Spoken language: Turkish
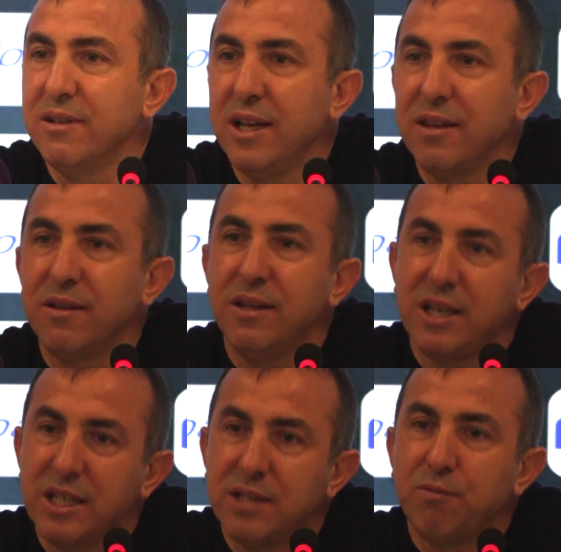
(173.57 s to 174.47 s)
net
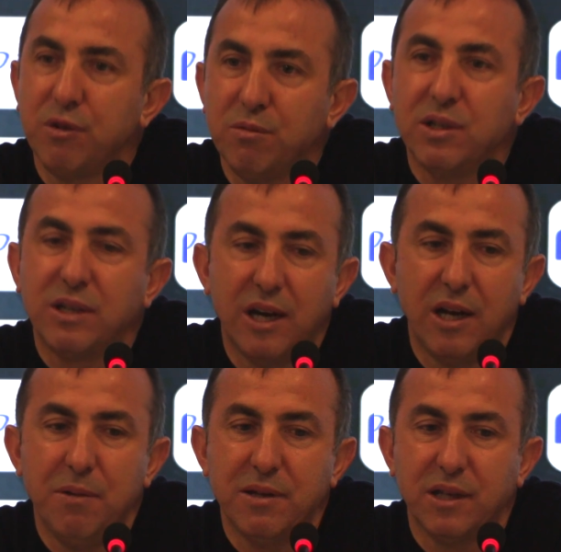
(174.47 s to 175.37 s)
2-0'lık
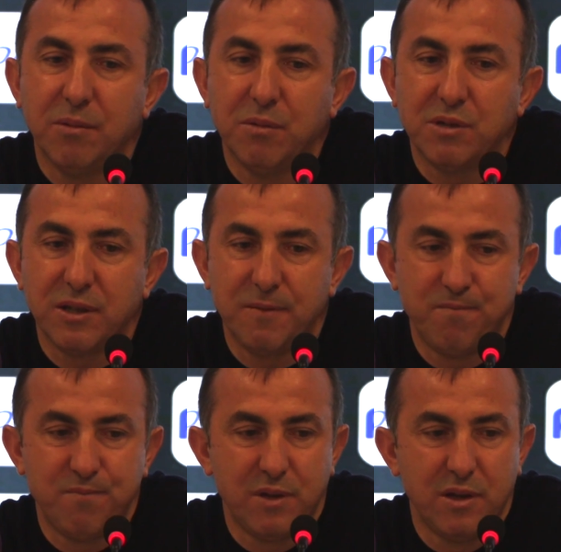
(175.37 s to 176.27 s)
galibiyet almamızı
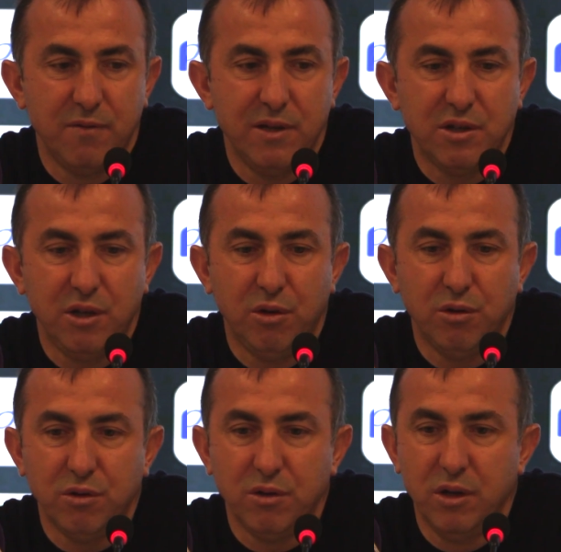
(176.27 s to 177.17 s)
vesile
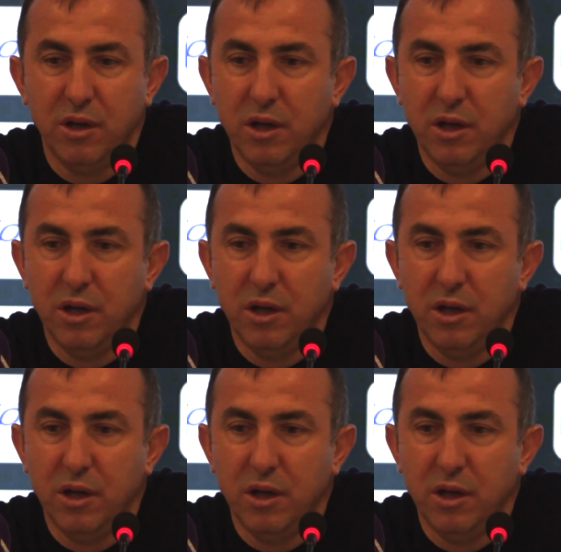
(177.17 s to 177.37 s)
oldu.